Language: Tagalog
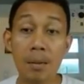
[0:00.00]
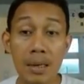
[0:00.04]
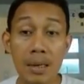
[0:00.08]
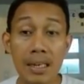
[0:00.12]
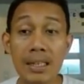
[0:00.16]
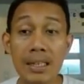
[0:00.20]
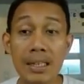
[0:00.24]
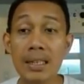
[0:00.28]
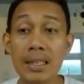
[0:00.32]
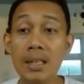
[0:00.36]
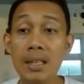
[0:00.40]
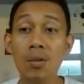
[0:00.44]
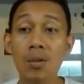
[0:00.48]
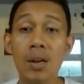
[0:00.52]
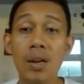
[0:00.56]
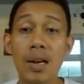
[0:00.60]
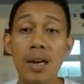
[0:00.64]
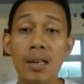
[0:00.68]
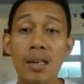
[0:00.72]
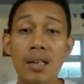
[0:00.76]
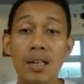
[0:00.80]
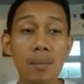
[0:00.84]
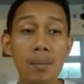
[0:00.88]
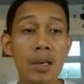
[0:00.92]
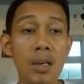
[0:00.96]
Para makita nyo
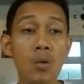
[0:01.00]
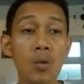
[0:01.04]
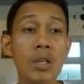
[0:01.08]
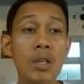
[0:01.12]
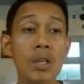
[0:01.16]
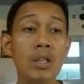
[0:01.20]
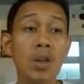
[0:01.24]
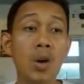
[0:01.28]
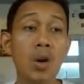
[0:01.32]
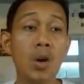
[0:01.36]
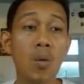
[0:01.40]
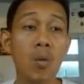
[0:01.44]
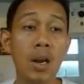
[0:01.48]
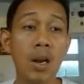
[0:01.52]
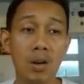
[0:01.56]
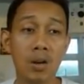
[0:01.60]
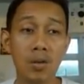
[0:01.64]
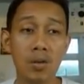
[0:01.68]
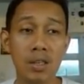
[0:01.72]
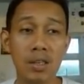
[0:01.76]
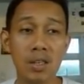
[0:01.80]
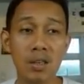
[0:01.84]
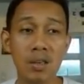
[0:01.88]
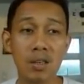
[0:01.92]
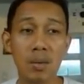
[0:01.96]
lang na may withdrawal
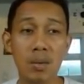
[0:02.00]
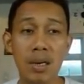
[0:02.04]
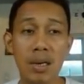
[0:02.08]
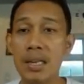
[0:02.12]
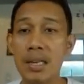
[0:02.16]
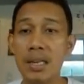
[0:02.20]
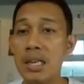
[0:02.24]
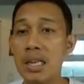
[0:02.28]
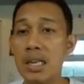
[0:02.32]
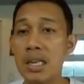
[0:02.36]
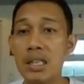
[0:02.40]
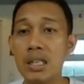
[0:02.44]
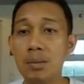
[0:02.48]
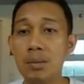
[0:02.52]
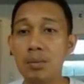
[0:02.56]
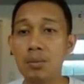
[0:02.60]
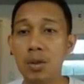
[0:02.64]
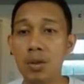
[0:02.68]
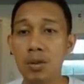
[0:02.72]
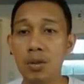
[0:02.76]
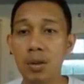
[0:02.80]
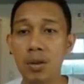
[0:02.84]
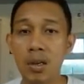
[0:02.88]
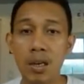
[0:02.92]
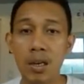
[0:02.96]
ako kasi baka
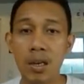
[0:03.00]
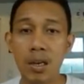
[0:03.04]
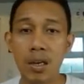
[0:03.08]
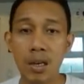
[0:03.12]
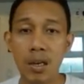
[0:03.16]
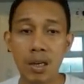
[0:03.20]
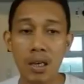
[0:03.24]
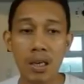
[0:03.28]
iniisip nyo,